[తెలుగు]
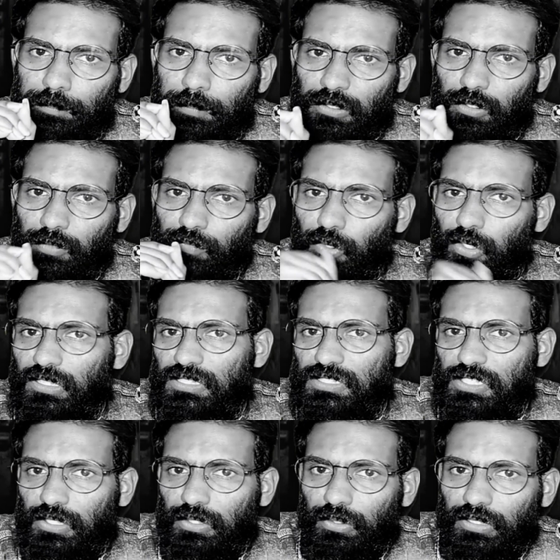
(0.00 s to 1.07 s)
పదో ఫ్లోర్కి
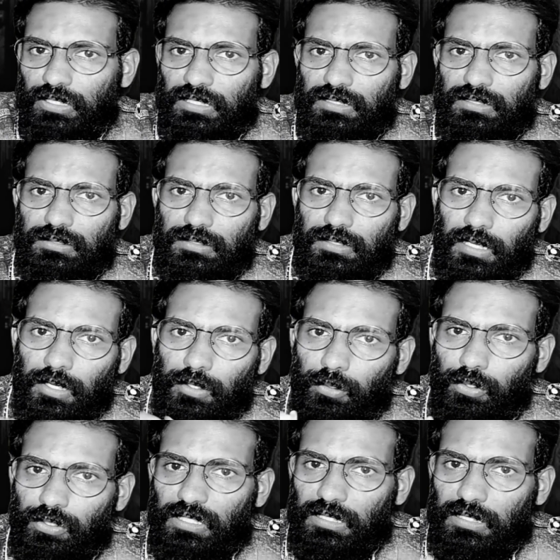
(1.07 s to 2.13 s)
చేరుకొని తన
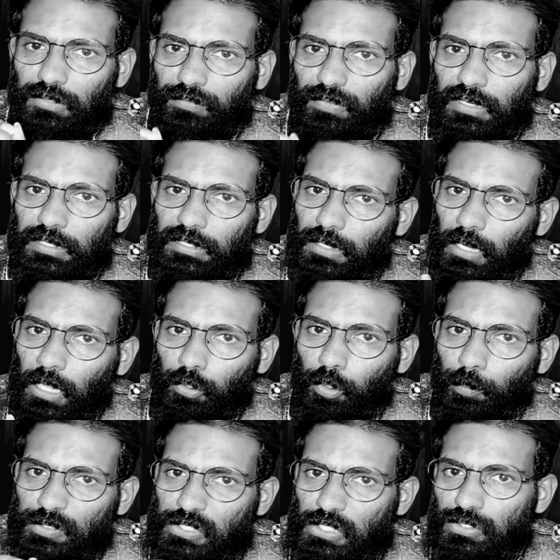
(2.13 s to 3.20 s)
డోర్ దగ్గరికి వెళ్ళి లాక్
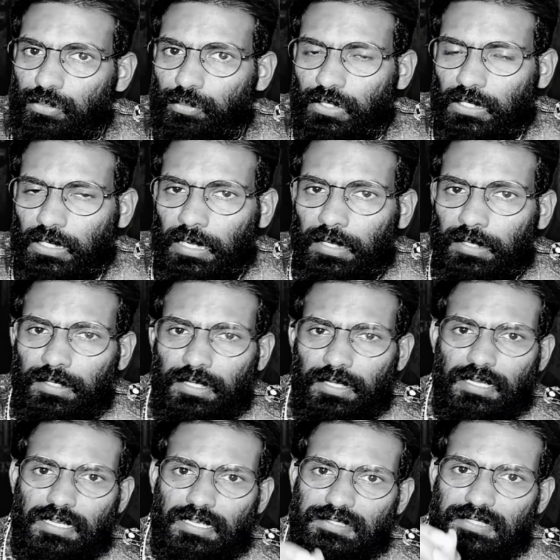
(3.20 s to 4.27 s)
ఓపెన్ చేస్తూ ఉండగా
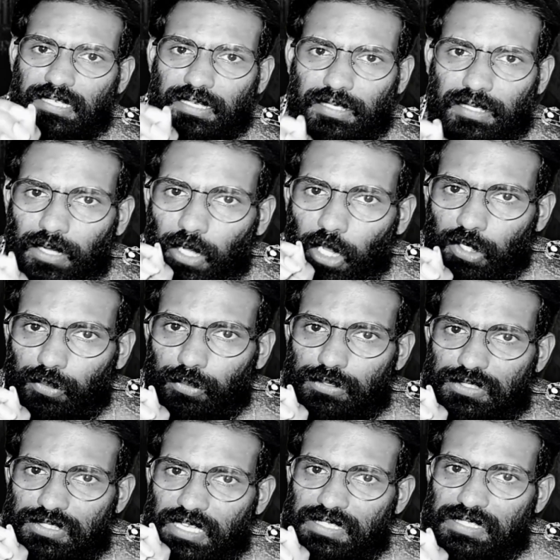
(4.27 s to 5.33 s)
సడన్గా లాకు
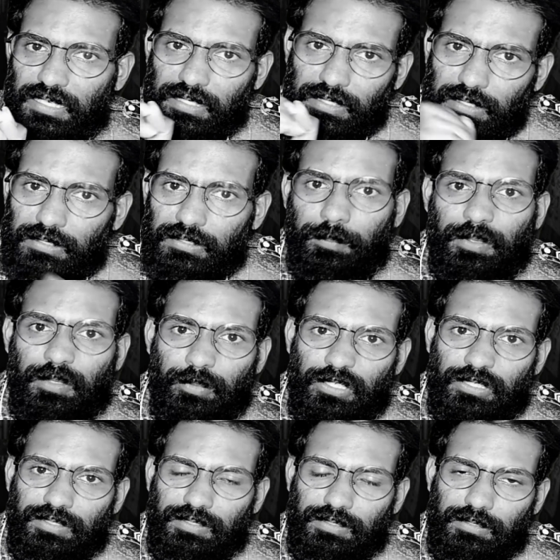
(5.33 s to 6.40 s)
చేజారి కింద
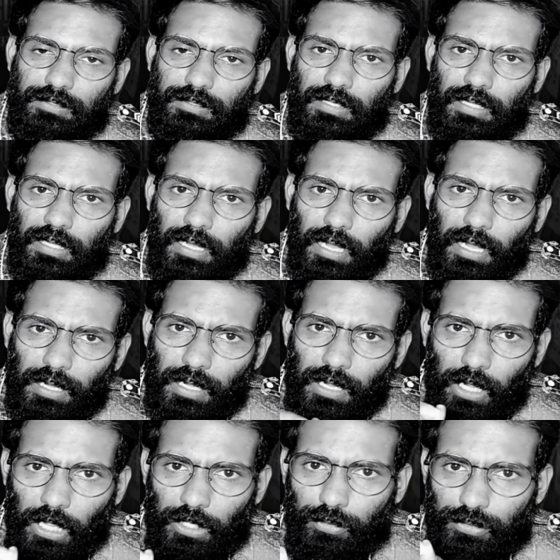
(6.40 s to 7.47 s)
పడిపోయింది అలా
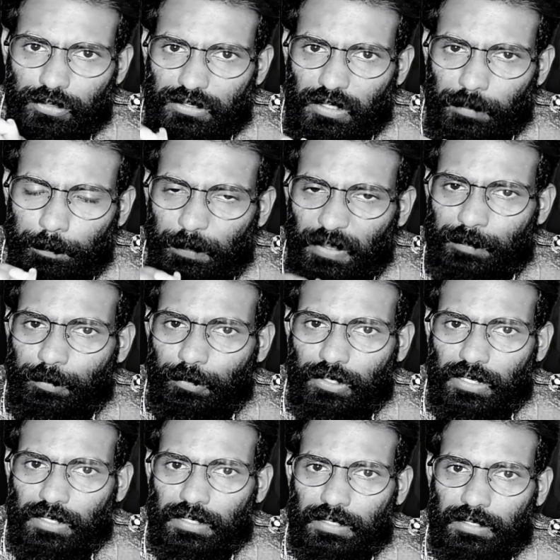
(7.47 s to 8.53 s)
లాకు కింద
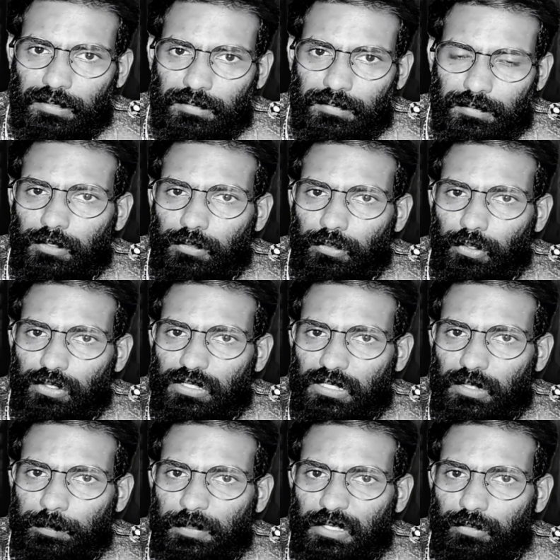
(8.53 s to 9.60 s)
పడిపోగానే డోర్
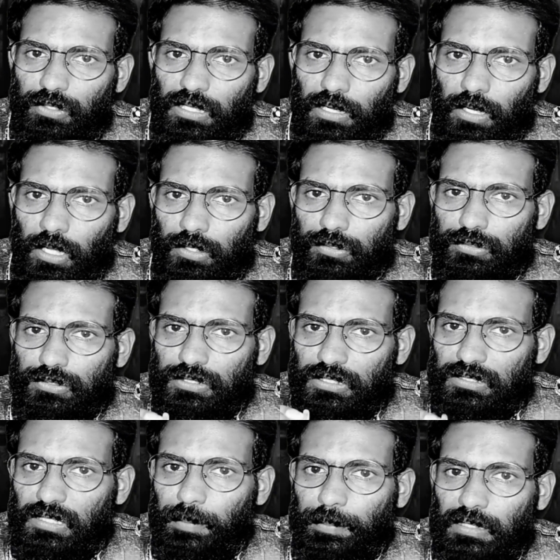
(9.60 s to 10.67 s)
దగ్గర పడి ఉండే లాకు
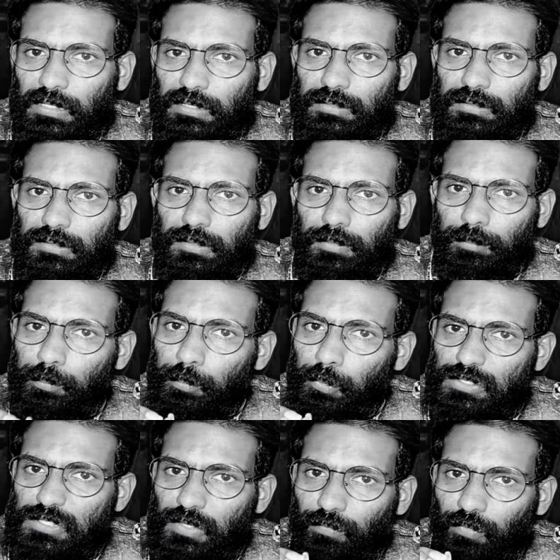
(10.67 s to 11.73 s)
తీద్దామని
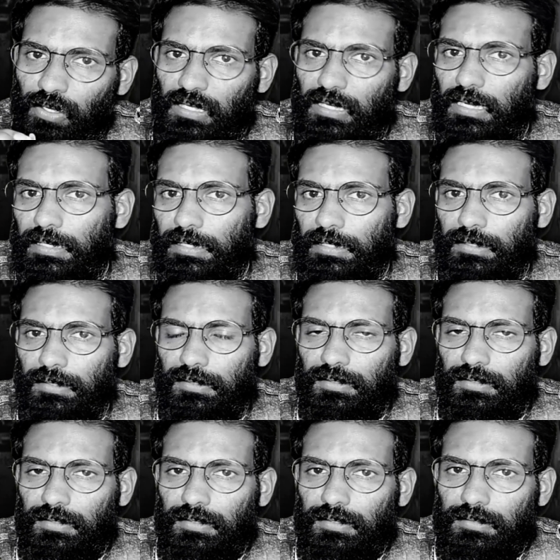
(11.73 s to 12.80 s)
పూజ వంగగానే
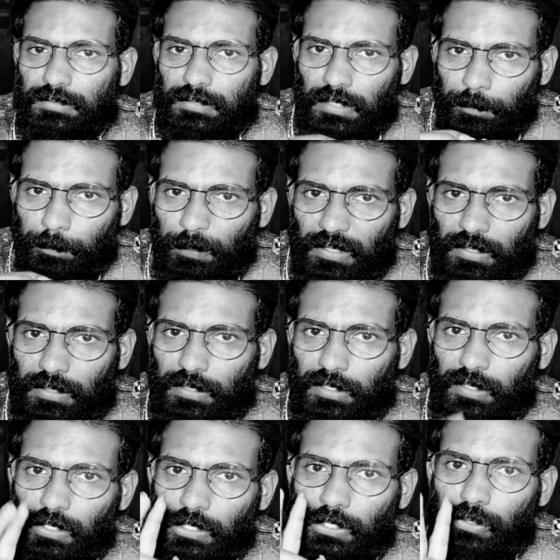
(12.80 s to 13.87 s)
తన పక్కనే
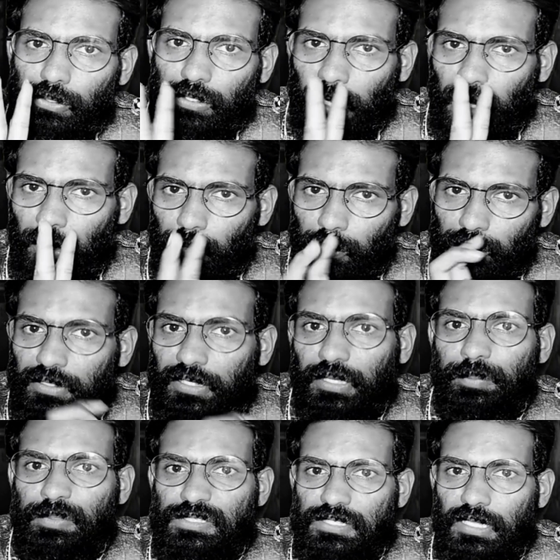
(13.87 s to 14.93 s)
రెండు కాళ్ళు
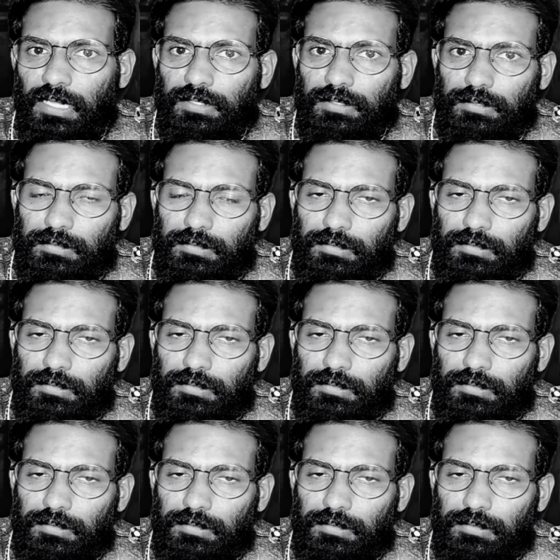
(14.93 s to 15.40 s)
కనిపించాయి